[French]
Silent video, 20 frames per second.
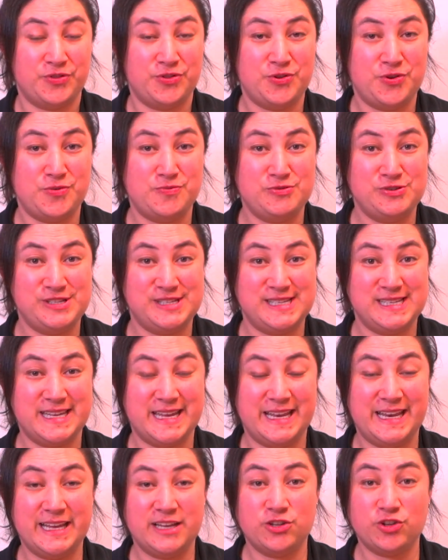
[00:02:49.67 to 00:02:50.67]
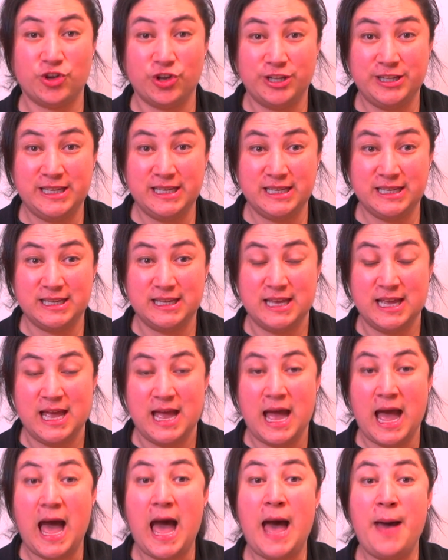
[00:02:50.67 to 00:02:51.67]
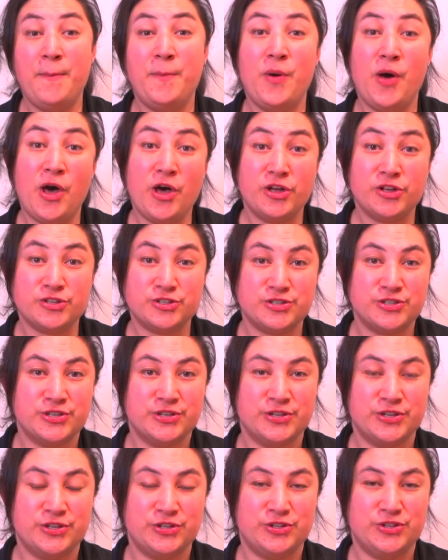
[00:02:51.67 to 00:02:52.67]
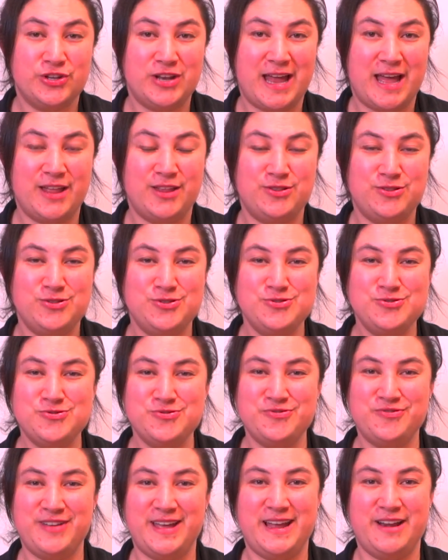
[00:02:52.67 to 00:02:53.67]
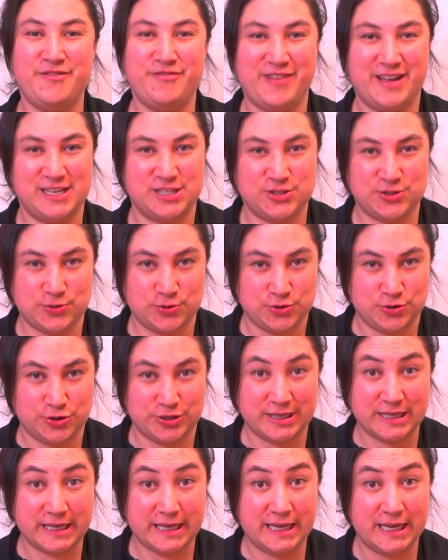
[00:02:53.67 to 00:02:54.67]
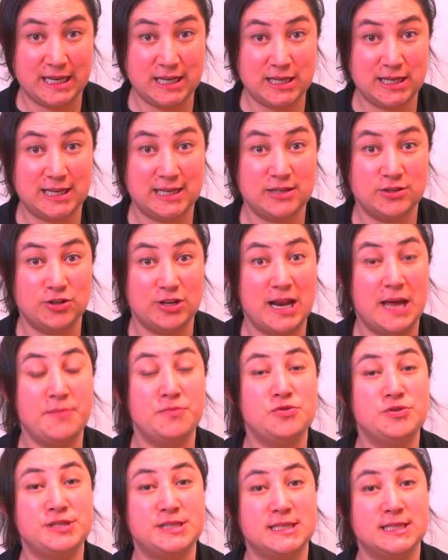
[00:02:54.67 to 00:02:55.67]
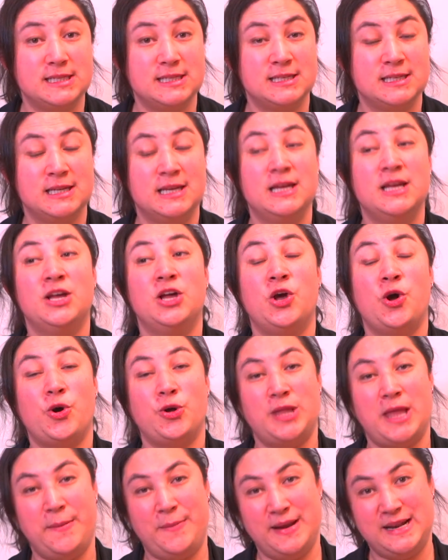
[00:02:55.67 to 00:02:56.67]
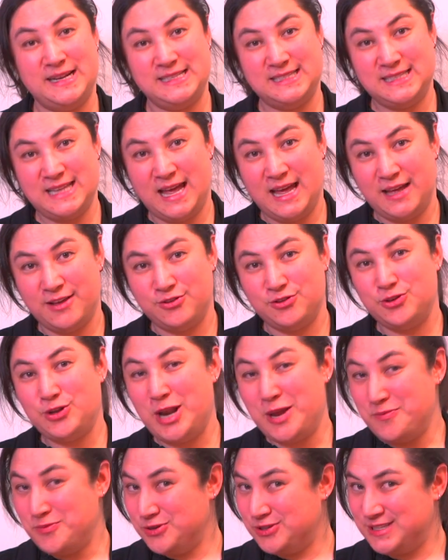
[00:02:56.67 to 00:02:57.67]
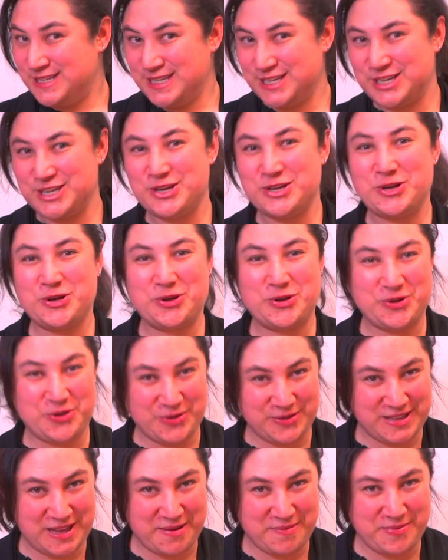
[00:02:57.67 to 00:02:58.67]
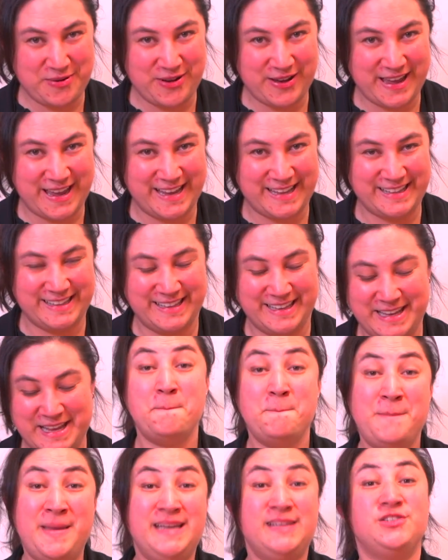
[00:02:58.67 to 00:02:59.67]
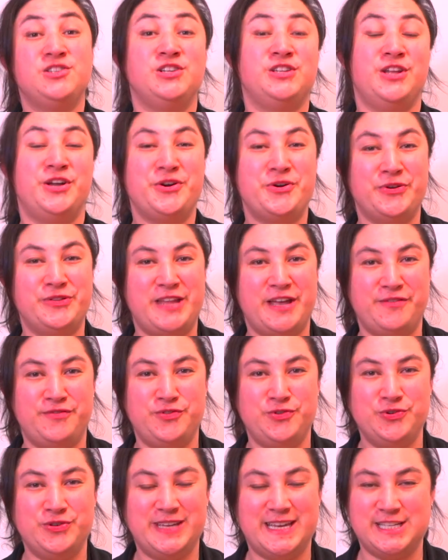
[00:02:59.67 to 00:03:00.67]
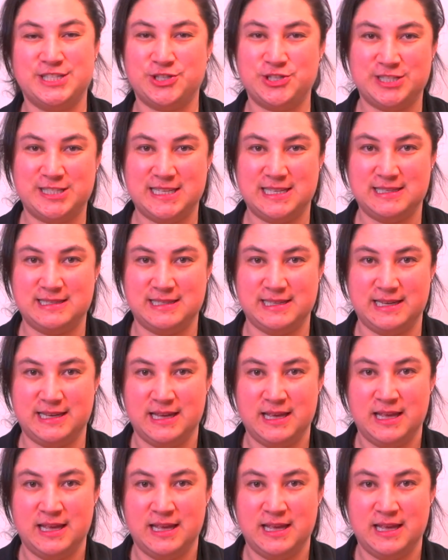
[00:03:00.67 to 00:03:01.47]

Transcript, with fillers: de musique électronique apporte de la nouvelle façon de créer de la musique. On appelle ça de la musique contemporaine. Maintenant qu'on a vu qu'est-ce que c'était